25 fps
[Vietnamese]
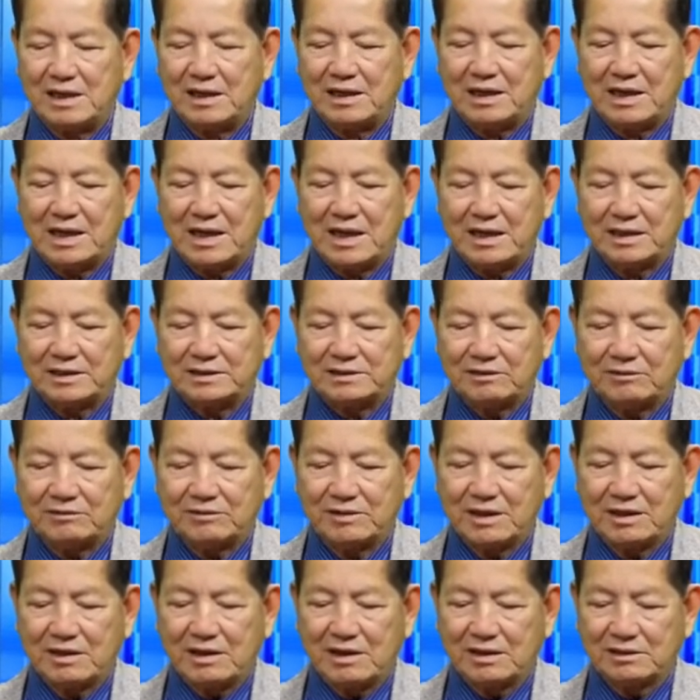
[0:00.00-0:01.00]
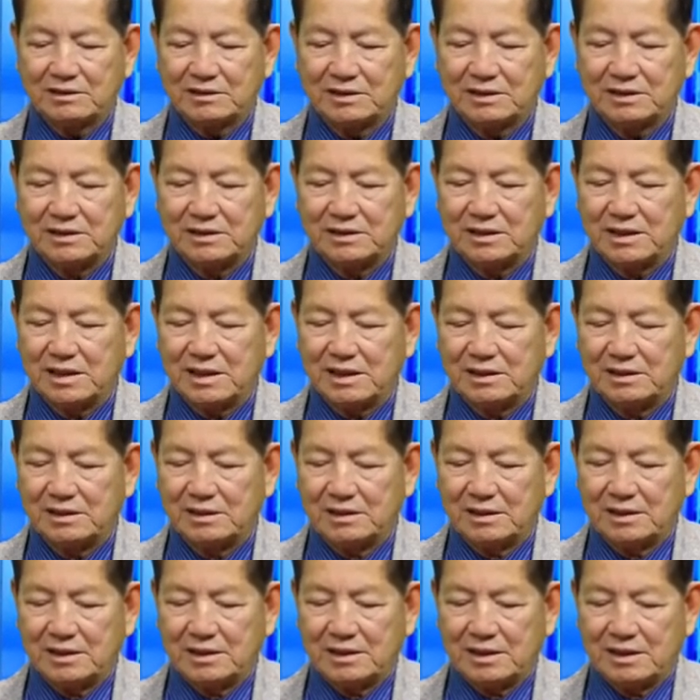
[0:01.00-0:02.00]
À, trong khi đó thì
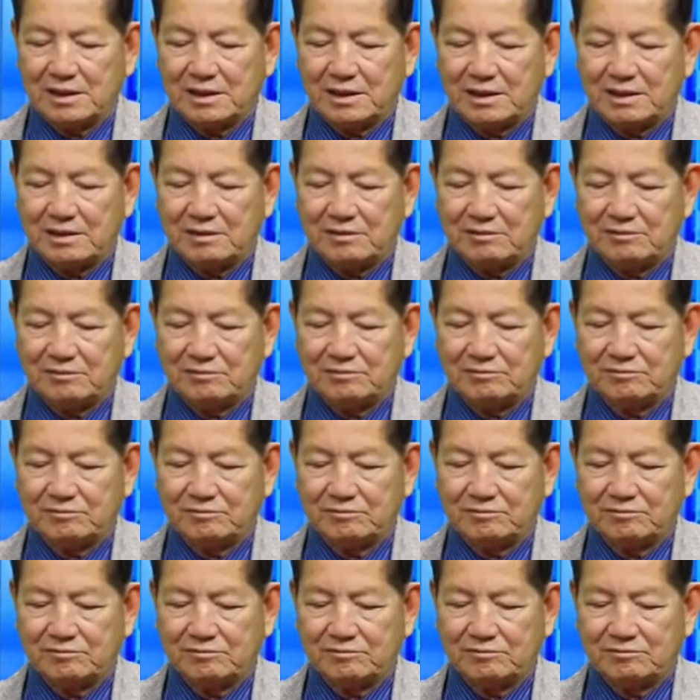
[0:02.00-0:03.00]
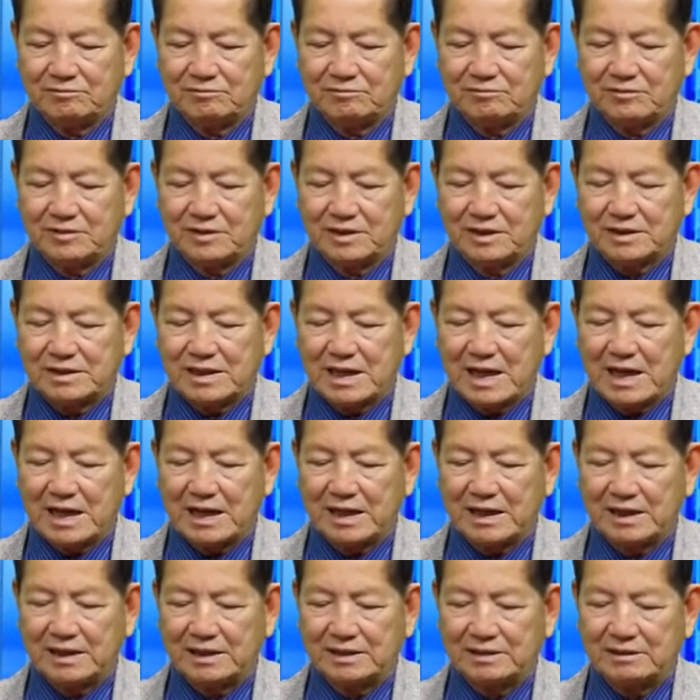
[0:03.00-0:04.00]
uh, người
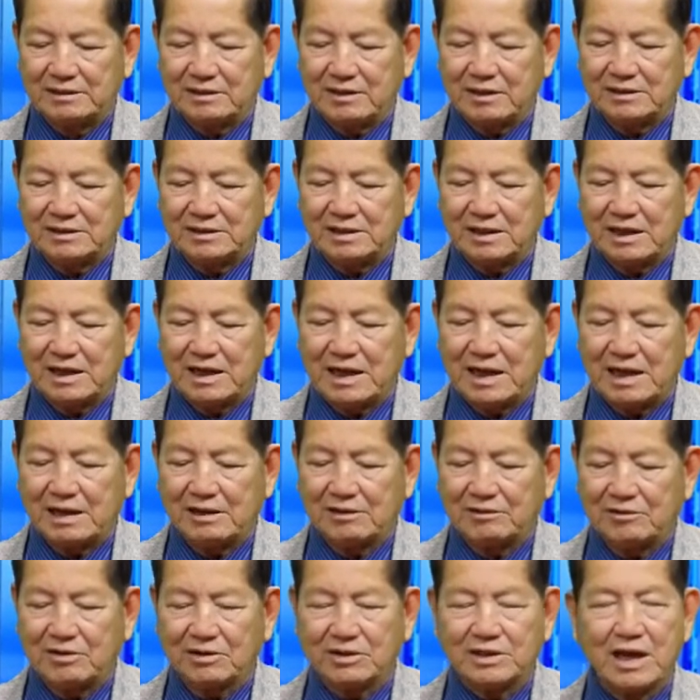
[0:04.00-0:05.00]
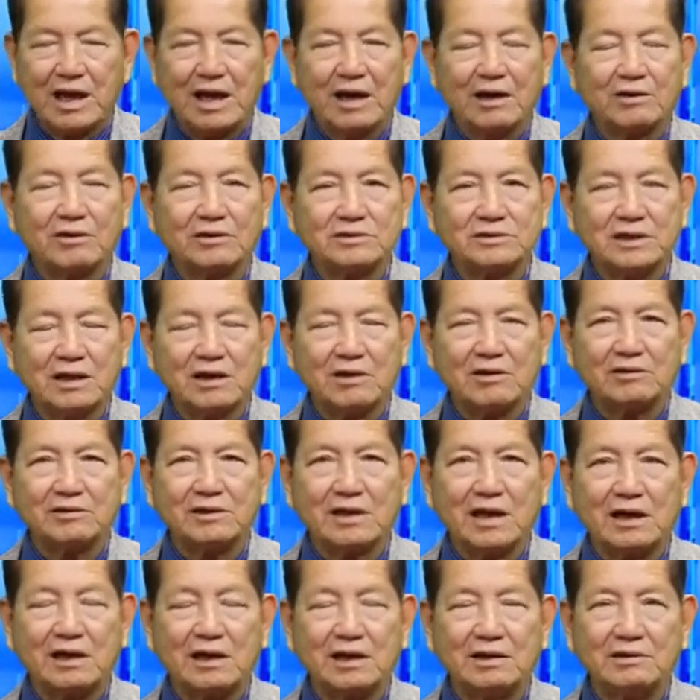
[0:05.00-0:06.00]
ta nói rằng là có thể có sẽ còn
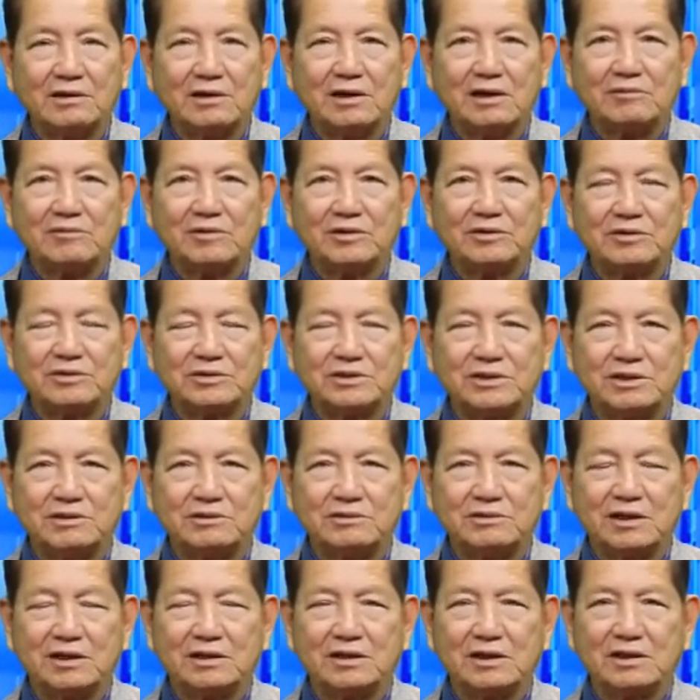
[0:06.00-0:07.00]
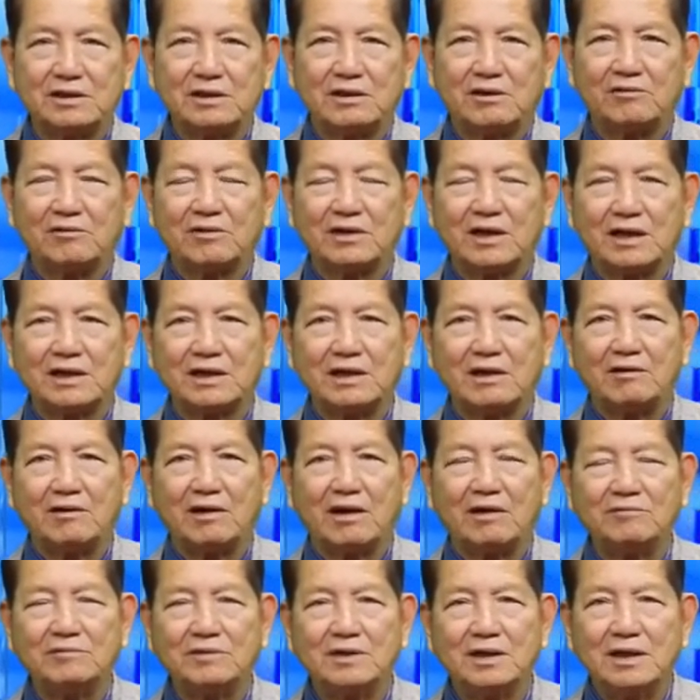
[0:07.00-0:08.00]
tăng lên nữa một chút xíu nữa thôi chứ không tăng nhiều
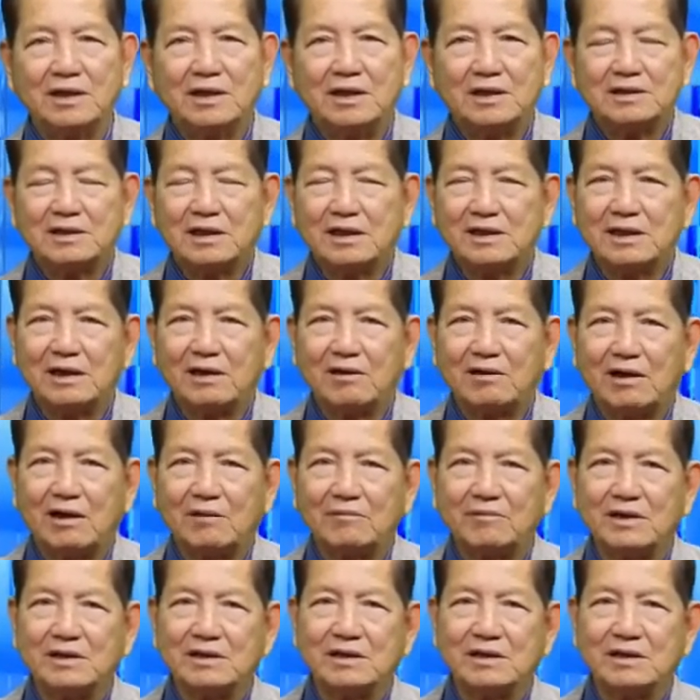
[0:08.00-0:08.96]
lắm tăng nhiều lắm là